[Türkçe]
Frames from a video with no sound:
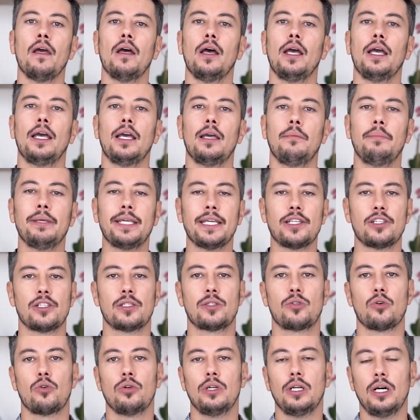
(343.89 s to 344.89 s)
Ee, bir gece
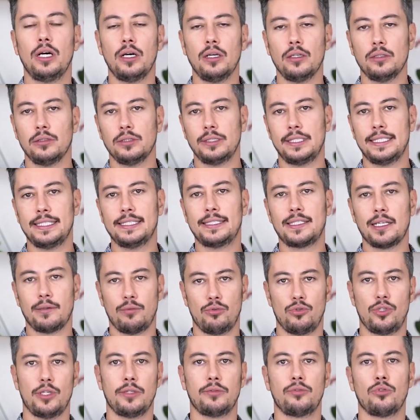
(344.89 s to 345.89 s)
sonra sizi
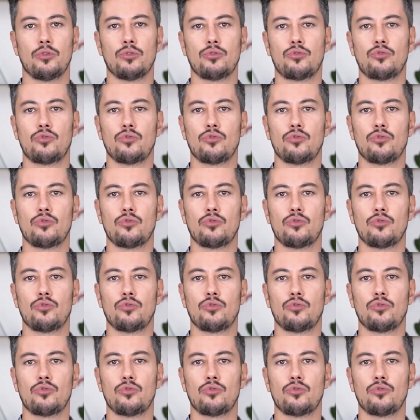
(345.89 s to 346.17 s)
taburcu ediyoruz.